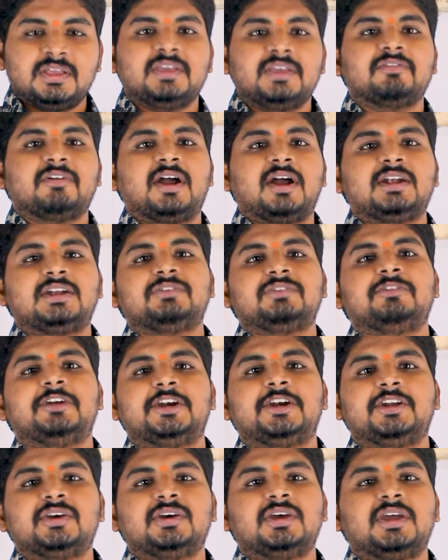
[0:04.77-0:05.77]
ఇవాటి
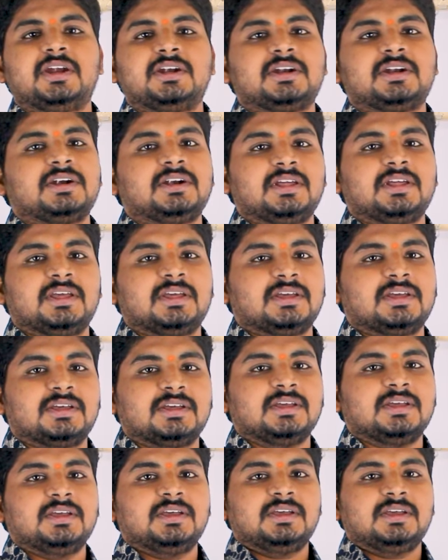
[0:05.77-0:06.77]
వీడియో ఏంటంటే
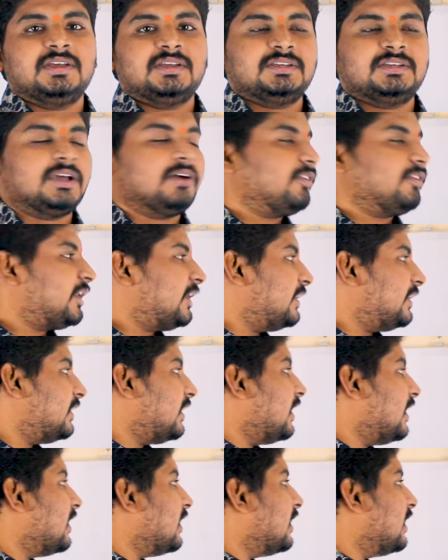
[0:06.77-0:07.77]
ఎవరైనా